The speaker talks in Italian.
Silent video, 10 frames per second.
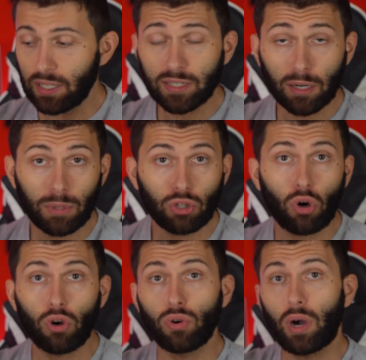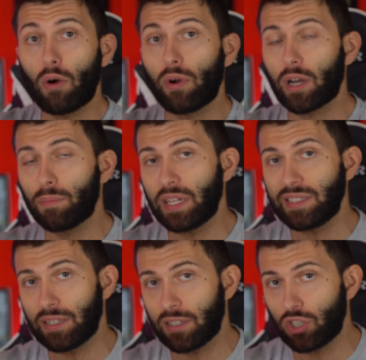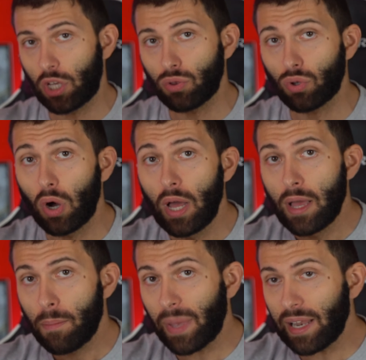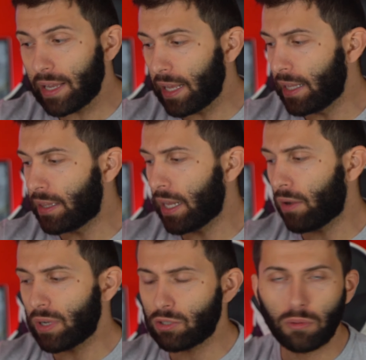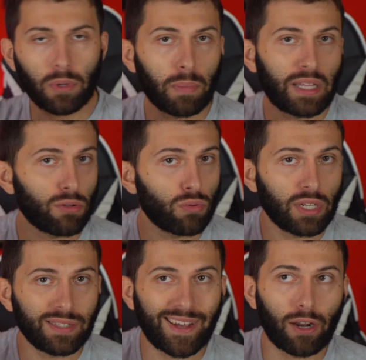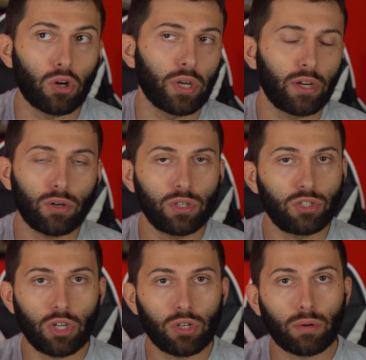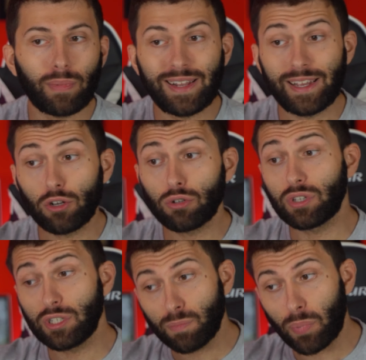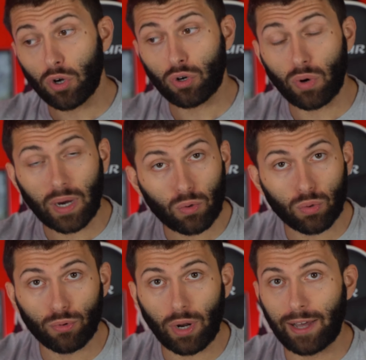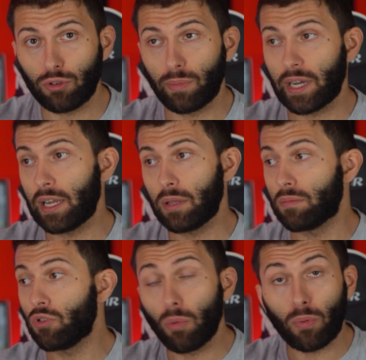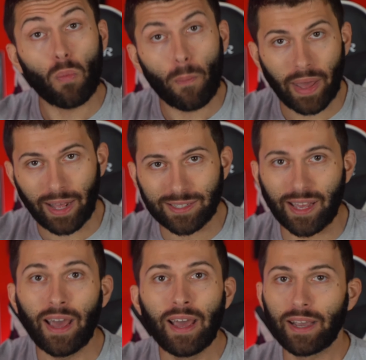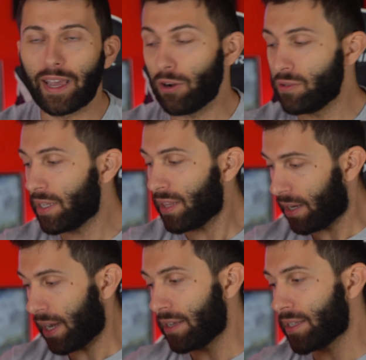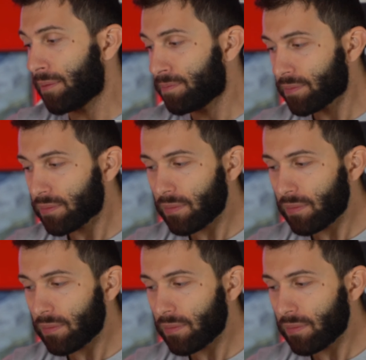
Il serbatoio ha una capienza di 600 ml, questo vi permette di utilizzarlo in condizioni normali e non di sporco accumulato magari dopo un mese che non siete a casa